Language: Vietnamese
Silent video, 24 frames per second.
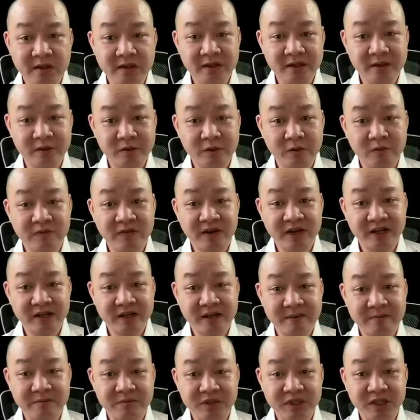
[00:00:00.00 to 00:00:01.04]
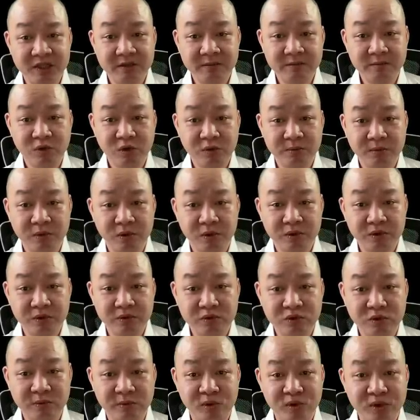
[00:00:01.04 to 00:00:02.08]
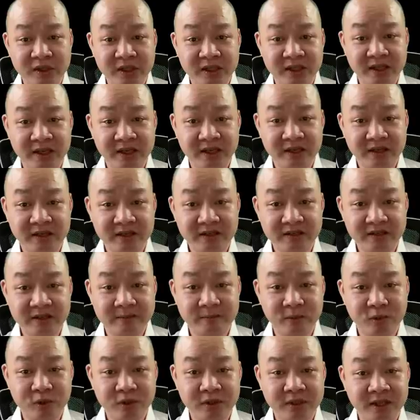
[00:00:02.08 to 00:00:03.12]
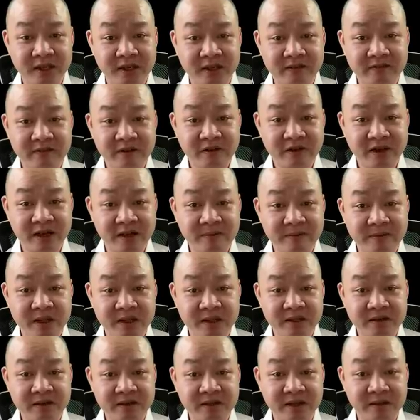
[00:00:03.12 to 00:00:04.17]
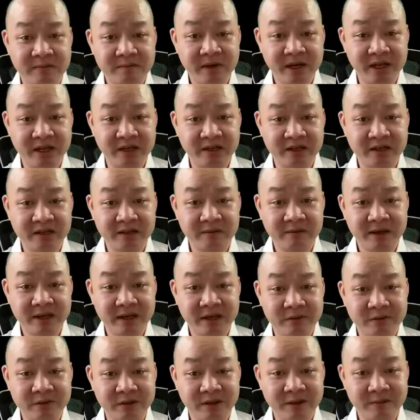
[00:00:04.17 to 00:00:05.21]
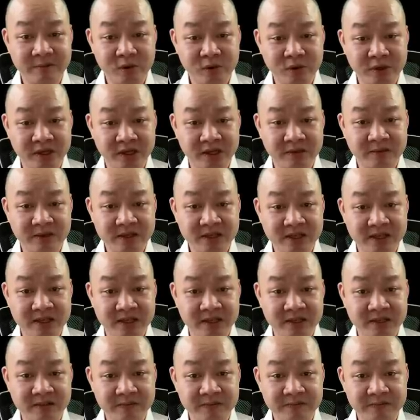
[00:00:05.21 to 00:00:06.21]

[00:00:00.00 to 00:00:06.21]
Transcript: Theo công văn năm chín bốn bốn của Bộ Y tế, được Bộ Y tế vào ngày hai mươi tư tháng bảy năm hai nghìn không trăm hai mươi mốt này, các bác nhìn thấy.